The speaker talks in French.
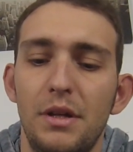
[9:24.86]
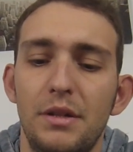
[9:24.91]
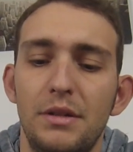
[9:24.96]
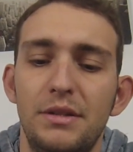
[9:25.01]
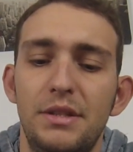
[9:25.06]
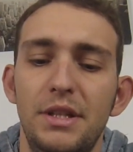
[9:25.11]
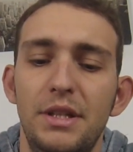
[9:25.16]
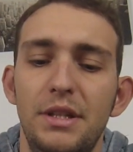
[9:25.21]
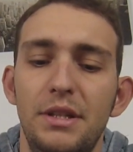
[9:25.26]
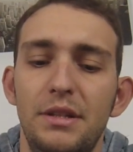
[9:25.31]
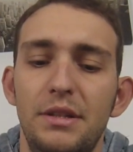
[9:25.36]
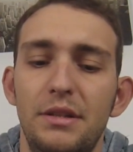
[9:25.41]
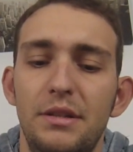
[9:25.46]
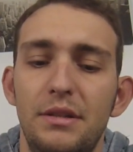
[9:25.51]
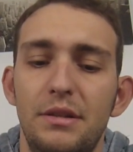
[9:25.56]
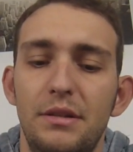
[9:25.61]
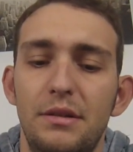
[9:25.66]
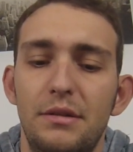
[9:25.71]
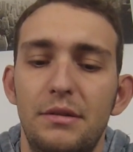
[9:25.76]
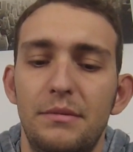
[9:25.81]
C'est
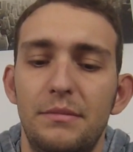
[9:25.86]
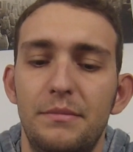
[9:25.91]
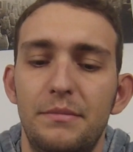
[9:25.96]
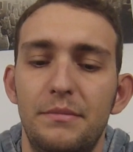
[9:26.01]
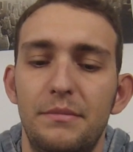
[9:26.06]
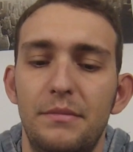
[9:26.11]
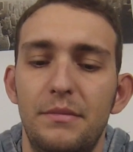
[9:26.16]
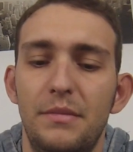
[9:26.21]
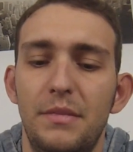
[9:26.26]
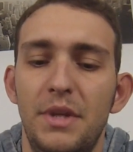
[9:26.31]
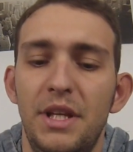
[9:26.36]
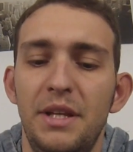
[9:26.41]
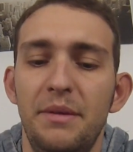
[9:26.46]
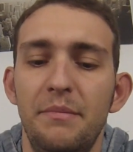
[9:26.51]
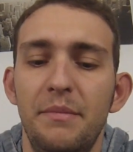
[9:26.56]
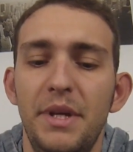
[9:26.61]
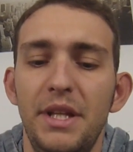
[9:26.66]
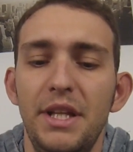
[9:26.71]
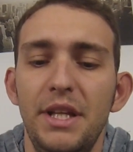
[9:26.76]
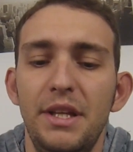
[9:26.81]
les
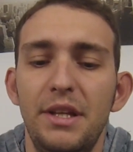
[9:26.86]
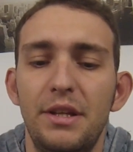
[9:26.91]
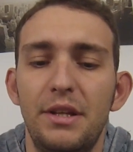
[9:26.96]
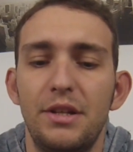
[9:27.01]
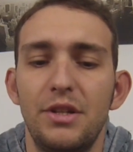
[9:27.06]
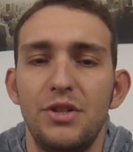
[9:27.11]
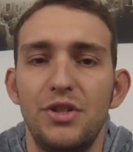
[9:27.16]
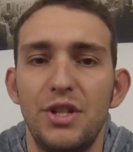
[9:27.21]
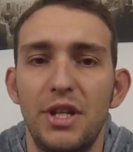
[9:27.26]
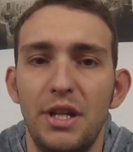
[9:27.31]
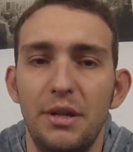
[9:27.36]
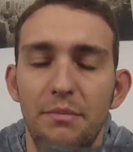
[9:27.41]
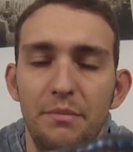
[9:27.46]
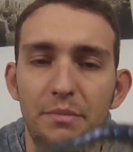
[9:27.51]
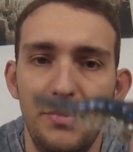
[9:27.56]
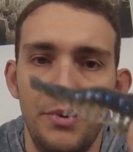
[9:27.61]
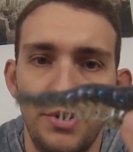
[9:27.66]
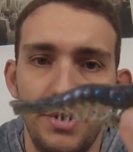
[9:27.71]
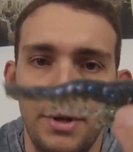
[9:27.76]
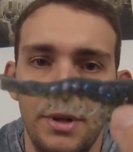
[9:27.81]
Manic Shrimp
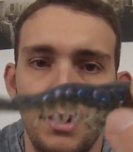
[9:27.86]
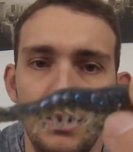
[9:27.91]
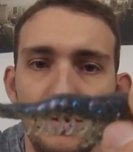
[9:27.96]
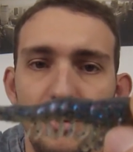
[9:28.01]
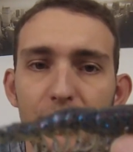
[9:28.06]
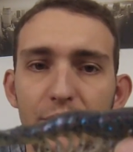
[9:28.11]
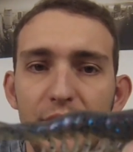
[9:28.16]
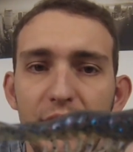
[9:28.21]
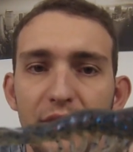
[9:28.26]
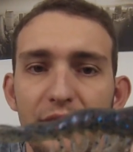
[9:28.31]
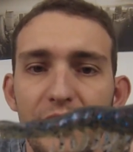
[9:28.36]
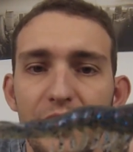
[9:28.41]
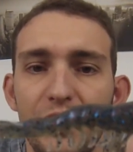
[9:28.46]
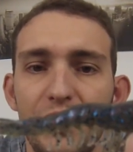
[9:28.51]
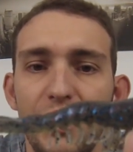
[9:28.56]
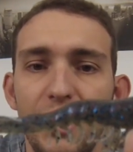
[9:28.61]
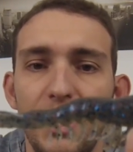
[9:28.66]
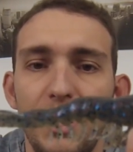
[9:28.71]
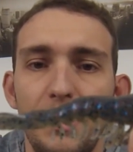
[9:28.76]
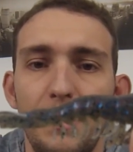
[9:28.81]
de Savage
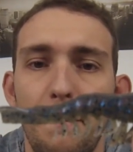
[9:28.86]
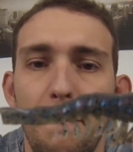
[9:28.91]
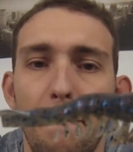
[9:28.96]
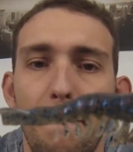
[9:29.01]
Gear.